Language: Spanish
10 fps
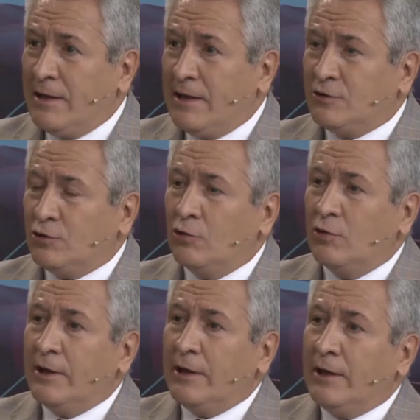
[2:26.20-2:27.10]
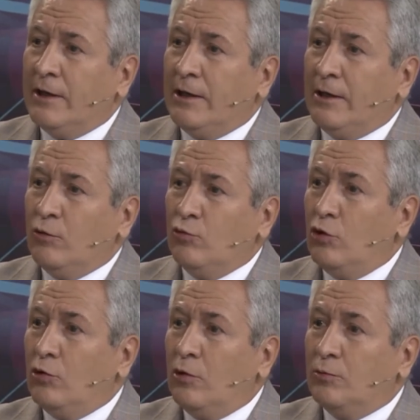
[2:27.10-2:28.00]
de eso,
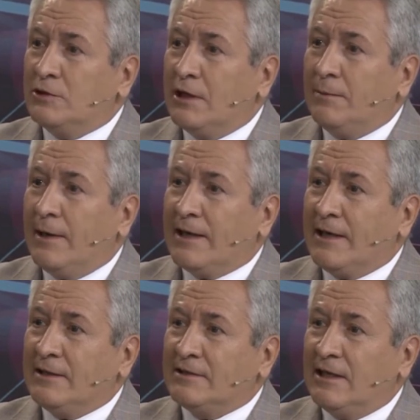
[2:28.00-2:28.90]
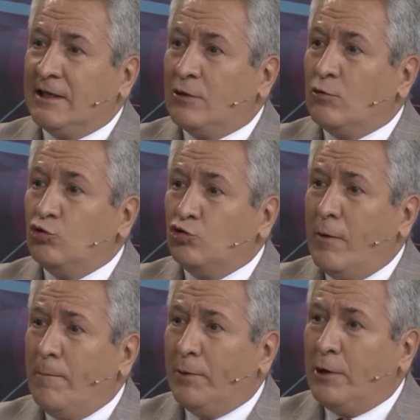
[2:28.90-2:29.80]
uno observa que se
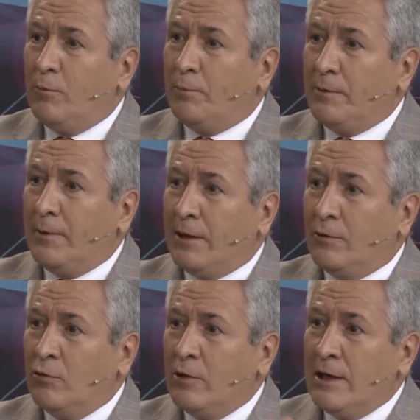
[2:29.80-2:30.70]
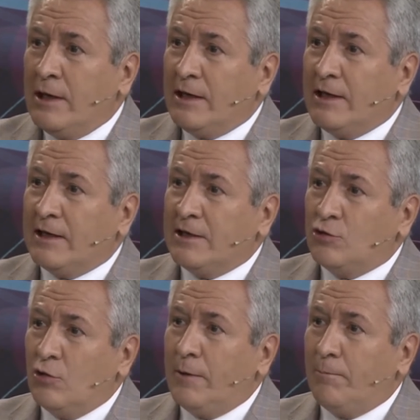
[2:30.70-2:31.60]
destruyó empleo privado y
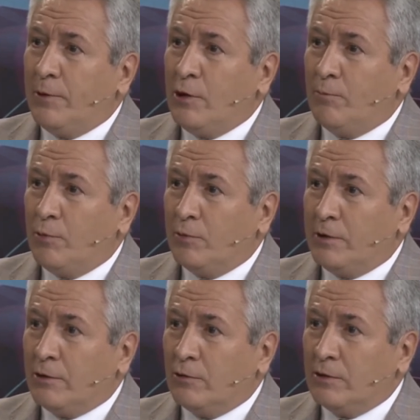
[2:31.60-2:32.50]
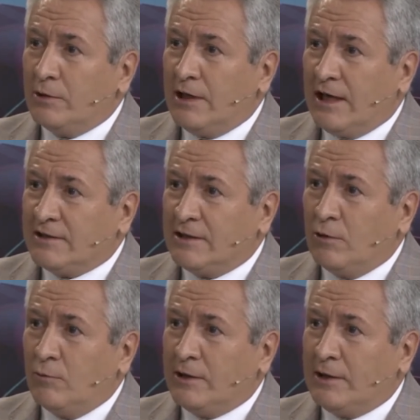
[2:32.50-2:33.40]
creció el empleo público. Y así
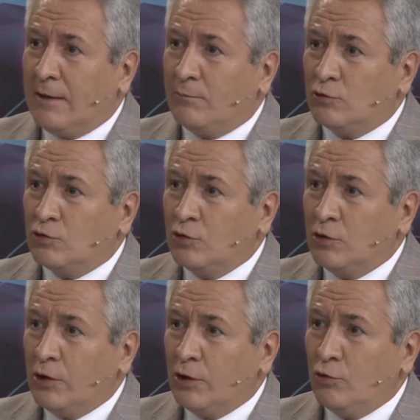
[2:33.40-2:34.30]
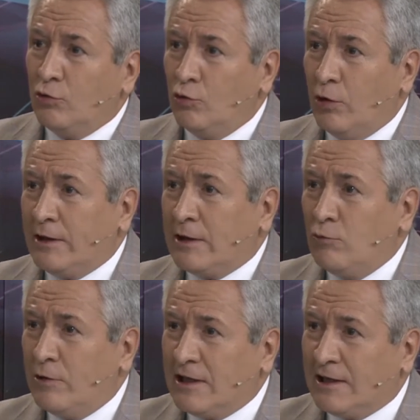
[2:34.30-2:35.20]
como estamos, mm, este
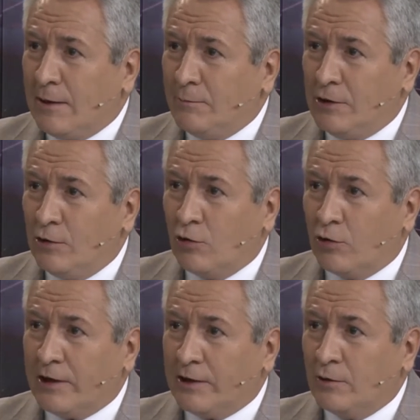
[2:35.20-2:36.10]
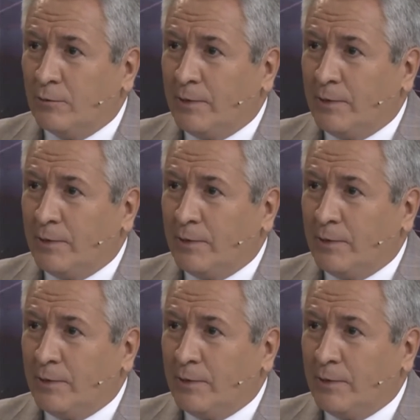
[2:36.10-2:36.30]
no es el camino correcto.